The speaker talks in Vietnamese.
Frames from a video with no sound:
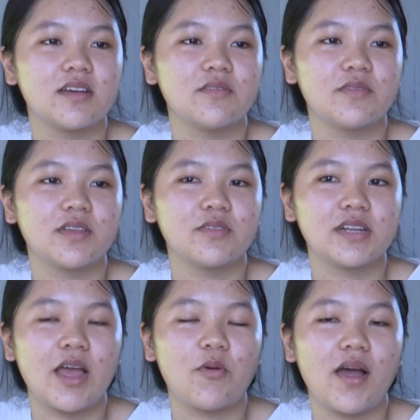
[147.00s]
thức, về
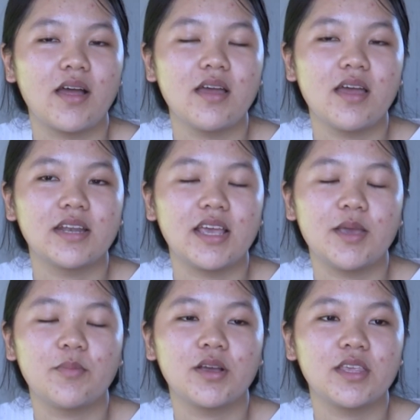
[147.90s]
trải
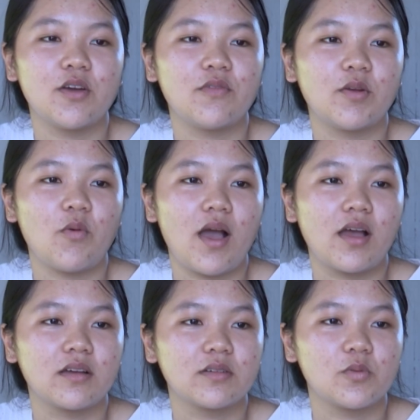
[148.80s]
nghiệm được nhiều văn
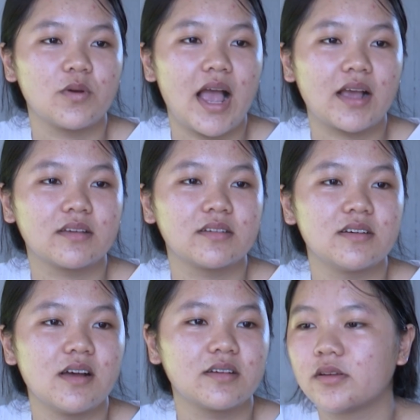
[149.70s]
hóa của các nước.